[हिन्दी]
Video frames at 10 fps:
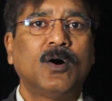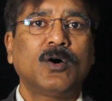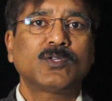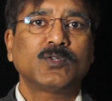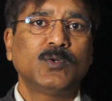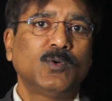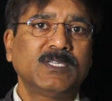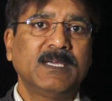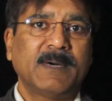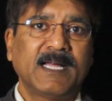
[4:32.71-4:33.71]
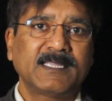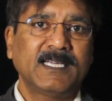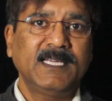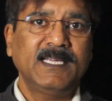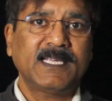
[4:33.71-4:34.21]
और जो लोग ये
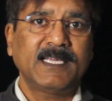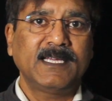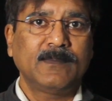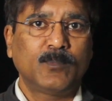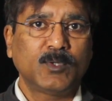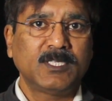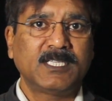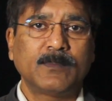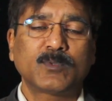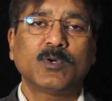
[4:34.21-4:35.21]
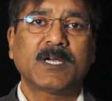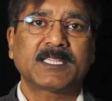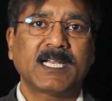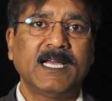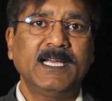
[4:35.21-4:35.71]
मानते हैं कि बुद्ध धम्म को
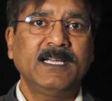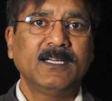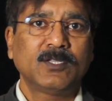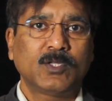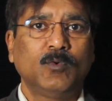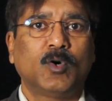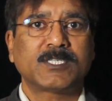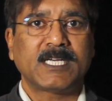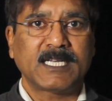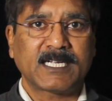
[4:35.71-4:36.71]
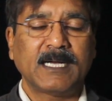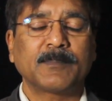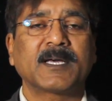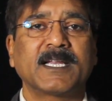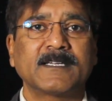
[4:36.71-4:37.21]
खतरा है तो वो और ज्यादा
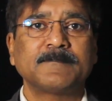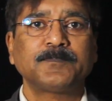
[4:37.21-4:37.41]
काम करें